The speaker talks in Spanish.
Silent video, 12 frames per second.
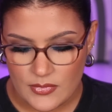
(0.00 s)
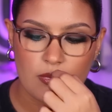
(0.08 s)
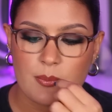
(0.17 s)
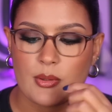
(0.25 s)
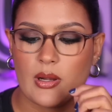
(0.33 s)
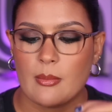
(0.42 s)

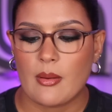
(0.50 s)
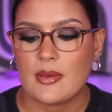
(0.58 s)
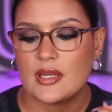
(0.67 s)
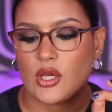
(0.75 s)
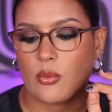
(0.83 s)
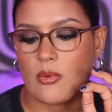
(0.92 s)
Mi problema
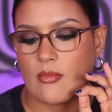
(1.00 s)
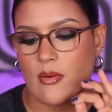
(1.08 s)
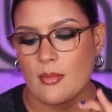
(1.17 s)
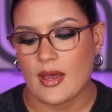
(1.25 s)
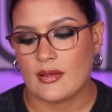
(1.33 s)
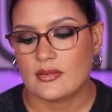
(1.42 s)
viene con mi
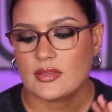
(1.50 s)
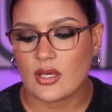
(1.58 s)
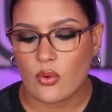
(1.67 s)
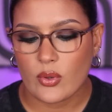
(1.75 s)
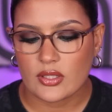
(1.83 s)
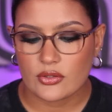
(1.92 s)
mamá,
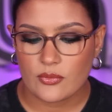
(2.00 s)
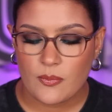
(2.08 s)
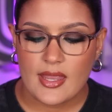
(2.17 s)
te cuento.